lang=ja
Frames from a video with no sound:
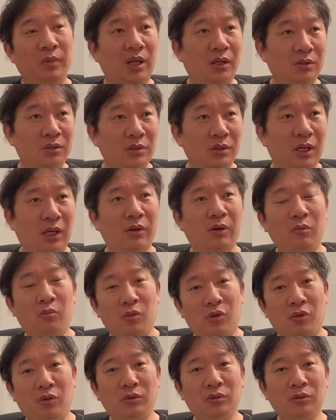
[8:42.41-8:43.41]
で、あれは
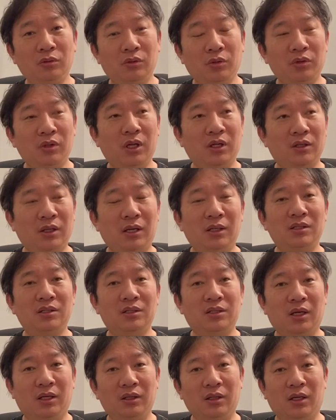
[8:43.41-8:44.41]
もう本当にね、短
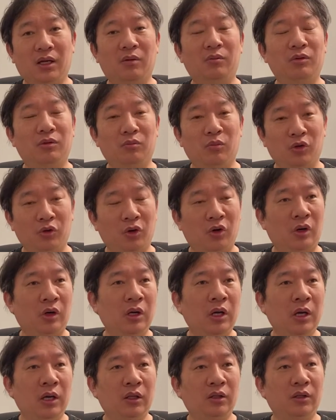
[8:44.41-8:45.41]
時間で被るもの。